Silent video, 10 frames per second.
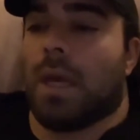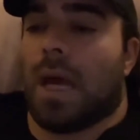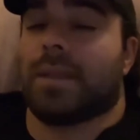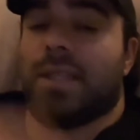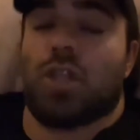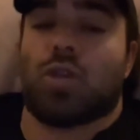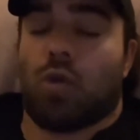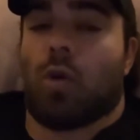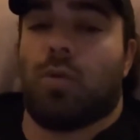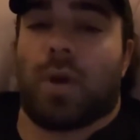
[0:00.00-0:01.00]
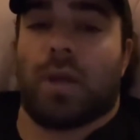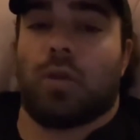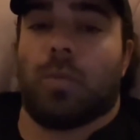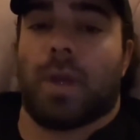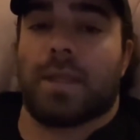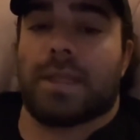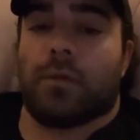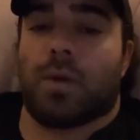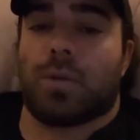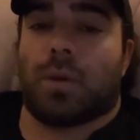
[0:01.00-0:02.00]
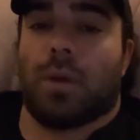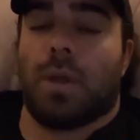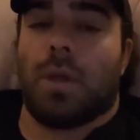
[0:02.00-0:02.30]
a 10 jours pour récupérer sa voiture.